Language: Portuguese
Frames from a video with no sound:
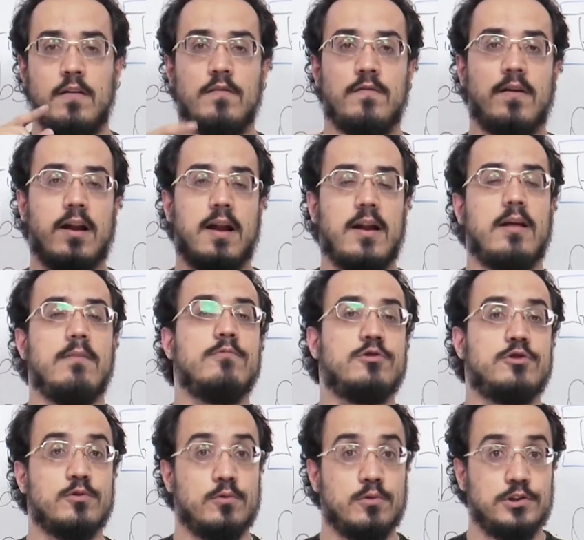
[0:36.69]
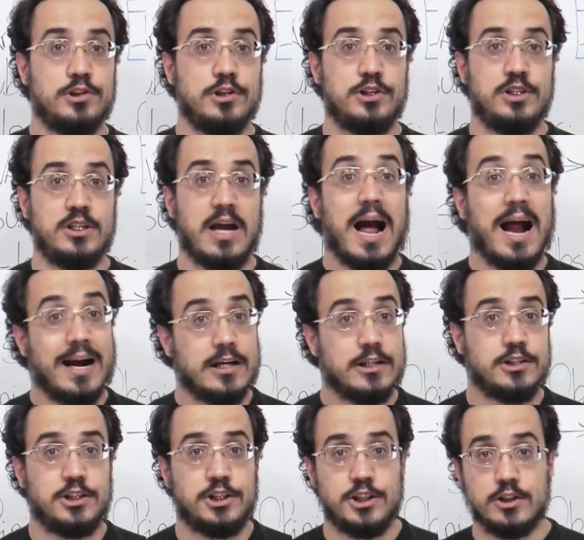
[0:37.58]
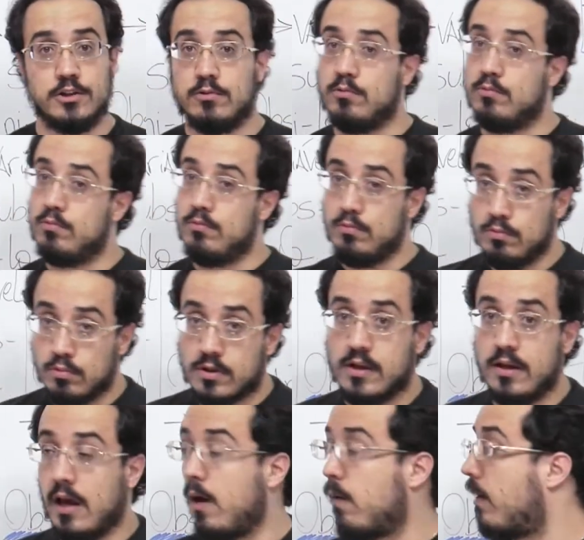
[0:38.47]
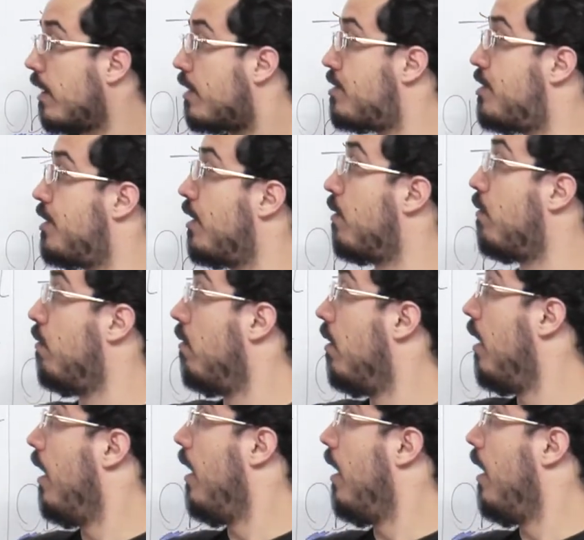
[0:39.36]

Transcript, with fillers: Falaremos hoje de artigo. O que é o artigo?